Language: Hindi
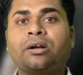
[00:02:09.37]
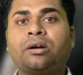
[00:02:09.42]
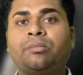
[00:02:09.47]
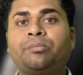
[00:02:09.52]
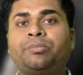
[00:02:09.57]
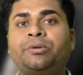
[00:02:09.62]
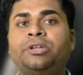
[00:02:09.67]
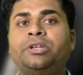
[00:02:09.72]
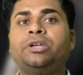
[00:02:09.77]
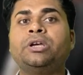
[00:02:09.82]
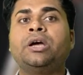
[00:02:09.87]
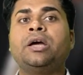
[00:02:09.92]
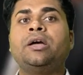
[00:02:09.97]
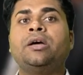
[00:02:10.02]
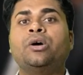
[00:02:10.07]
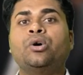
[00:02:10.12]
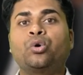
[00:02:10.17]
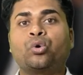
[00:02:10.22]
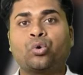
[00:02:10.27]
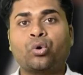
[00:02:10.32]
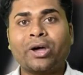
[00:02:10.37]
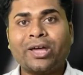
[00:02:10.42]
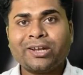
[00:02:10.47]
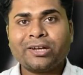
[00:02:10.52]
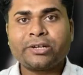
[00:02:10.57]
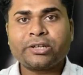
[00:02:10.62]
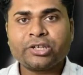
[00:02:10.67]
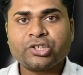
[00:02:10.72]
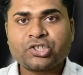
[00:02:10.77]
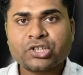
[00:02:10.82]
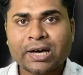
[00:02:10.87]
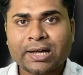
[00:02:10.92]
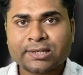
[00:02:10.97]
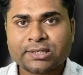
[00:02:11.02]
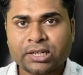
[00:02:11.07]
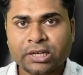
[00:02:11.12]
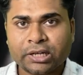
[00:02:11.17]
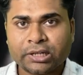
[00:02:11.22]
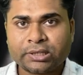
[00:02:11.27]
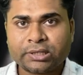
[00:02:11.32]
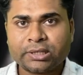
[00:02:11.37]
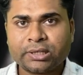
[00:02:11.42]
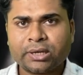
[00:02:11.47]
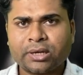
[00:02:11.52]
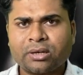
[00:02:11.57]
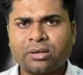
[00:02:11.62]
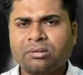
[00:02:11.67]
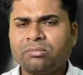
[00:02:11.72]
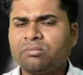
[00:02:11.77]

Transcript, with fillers: कंपनी रॉयलिटी चार्ज लेती है